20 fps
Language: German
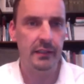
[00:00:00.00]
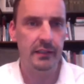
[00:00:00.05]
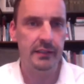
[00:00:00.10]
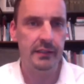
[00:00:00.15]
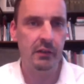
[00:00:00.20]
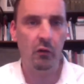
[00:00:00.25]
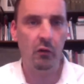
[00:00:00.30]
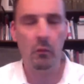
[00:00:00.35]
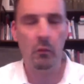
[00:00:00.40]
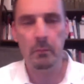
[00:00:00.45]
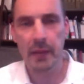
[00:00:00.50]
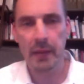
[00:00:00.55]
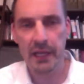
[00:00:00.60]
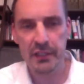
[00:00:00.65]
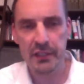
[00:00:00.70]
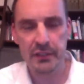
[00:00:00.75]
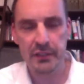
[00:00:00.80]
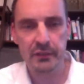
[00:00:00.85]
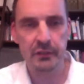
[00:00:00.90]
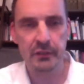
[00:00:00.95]
die
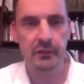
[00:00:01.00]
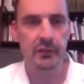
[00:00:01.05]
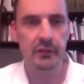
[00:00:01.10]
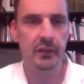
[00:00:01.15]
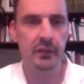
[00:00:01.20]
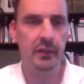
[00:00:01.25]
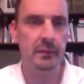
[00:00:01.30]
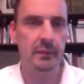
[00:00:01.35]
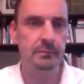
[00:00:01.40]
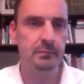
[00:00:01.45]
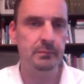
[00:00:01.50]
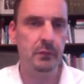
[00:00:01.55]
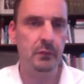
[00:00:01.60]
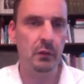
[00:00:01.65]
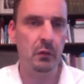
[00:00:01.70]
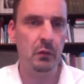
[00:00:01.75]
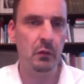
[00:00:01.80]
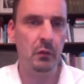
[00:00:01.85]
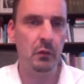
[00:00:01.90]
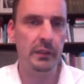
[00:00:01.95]
europäischen ähm,
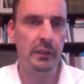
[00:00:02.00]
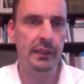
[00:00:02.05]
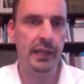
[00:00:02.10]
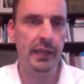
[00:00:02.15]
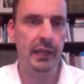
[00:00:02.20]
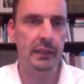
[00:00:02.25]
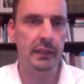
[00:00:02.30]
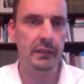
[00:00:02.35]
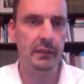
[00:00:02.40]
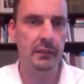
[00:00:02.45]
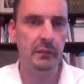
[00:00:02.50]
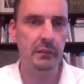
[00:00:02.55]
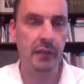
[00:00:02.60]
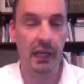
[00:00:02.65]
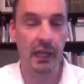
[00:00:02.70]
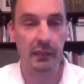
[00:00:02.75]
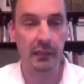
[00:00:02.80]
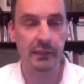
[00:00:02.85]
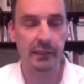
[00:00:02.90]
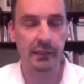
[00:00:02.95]
Ölgiganten und
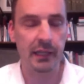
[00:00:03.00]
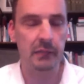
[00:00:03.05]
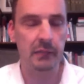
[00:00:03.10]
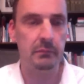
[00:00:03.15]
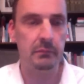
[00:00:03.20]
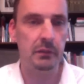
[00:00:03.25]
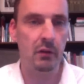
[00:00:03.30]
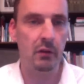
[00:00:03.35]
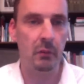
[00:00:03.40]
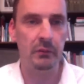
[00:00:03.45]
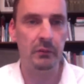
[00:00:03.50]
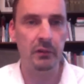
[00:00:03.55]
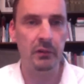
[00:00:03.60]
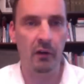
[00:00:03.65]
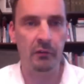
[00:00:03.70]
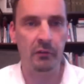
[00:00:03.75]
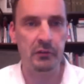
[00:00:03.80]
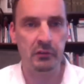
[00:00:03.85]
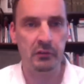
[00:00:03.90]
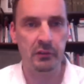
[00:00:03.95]
Gasgiganten bekommen sie
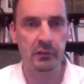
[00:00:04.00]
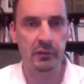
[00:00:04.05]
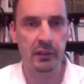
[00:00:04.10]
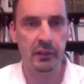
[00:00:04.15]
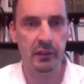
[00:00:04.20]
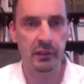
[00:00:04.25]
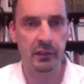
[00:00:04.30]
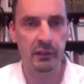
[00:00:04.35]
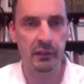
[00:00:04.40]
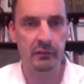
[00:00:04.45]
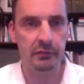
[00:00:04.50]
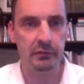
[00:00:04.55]
oft schon äh,